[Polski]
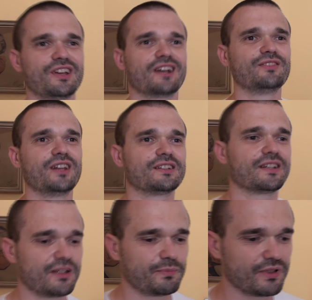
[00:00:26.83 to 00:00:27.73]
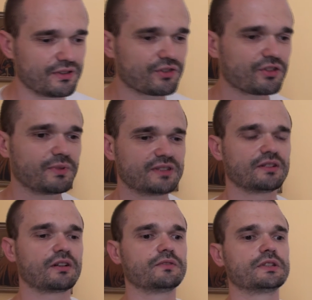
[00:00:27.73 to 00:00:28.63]
jak wiele takich politycznych
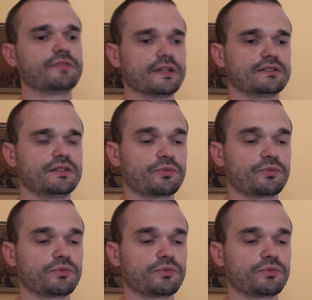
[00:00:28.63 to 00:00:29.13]
międzynarodowych kwestii.